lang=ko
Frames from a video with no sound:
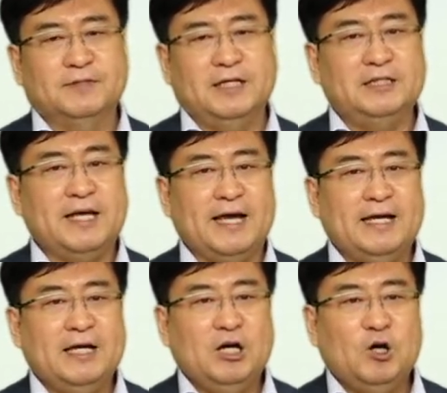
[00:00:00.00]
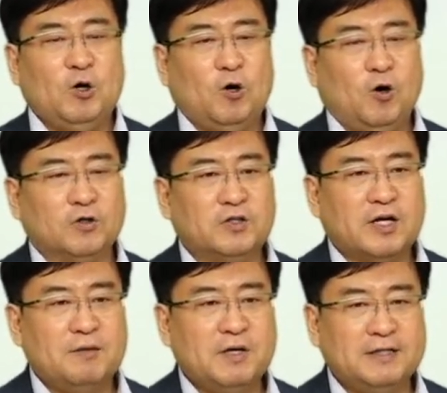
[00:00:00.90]
이제
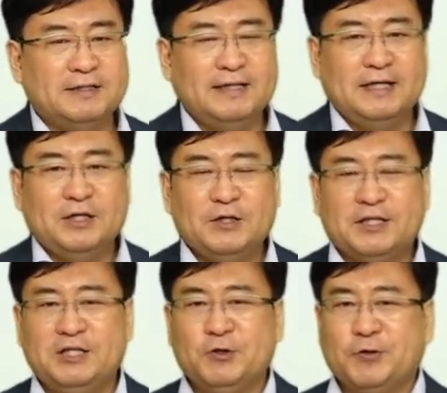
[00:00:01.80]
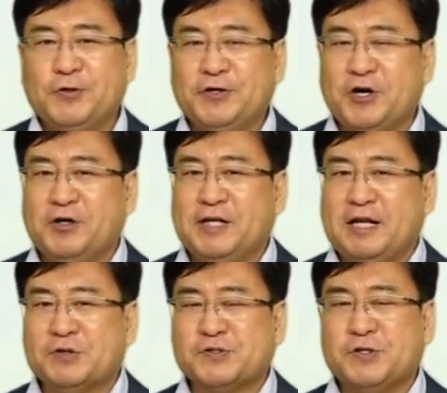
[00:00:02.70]
어떻게 하면은 기독교
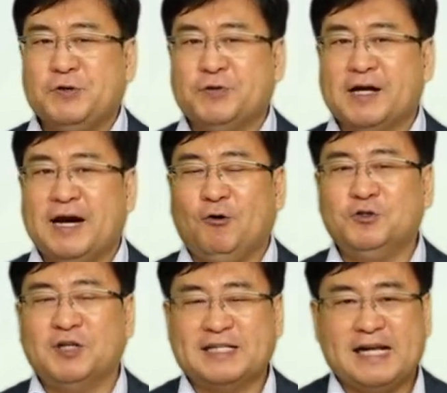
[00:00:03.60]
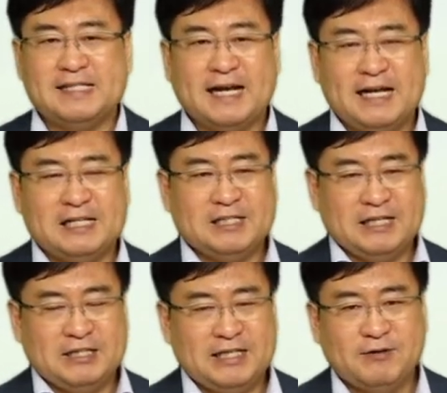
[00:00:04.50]
연예인으로서 우리가 온전히 잘 생활,
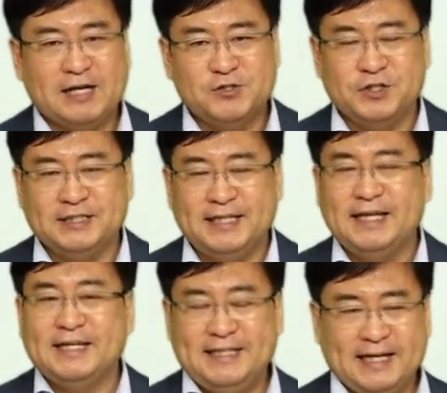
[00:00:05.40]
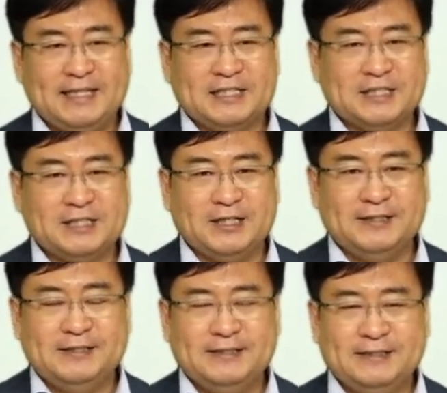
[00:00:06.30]
생활할 수 있는지 이해가
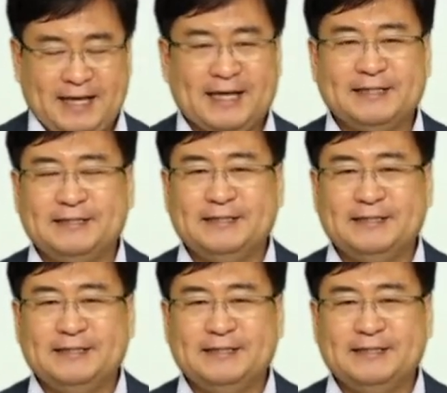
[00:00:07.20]
되셨죠? 네.